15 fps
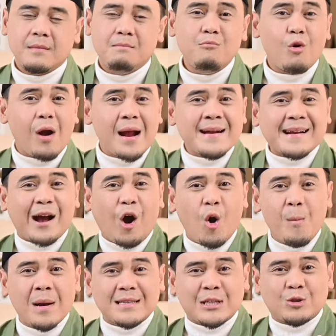Bukankah
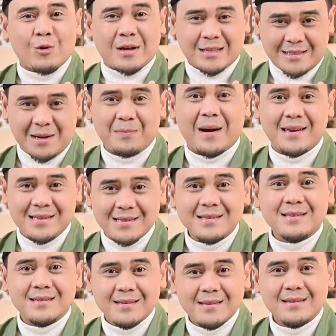obat itu rasanya pahit?
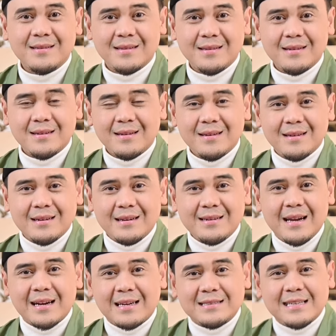
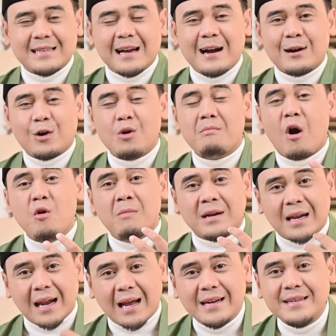Dan ketika engkau mau
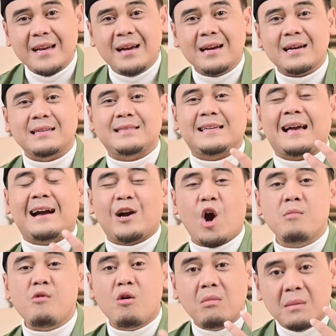menelannya, ketika
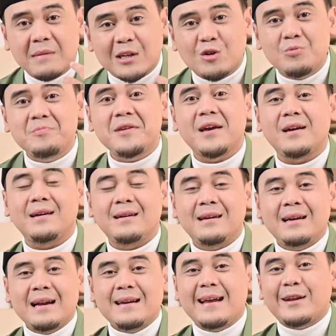engkau mau meminumnya,
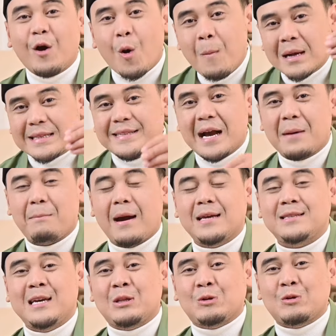dari obat yang
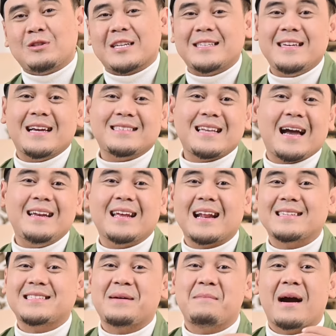pahit itu ternyata ada
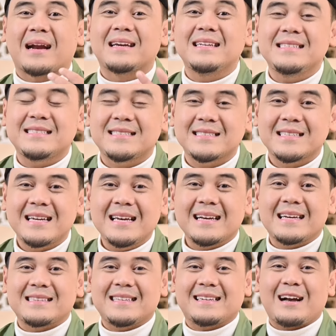rasa manis
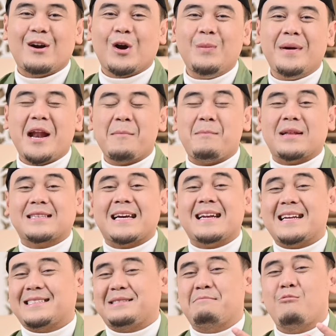ketika engkau
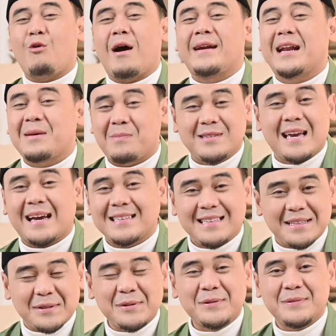mendapatkan kesembuhan dari penyakit
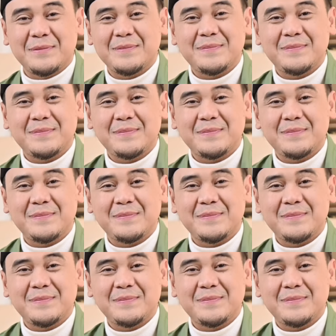itu?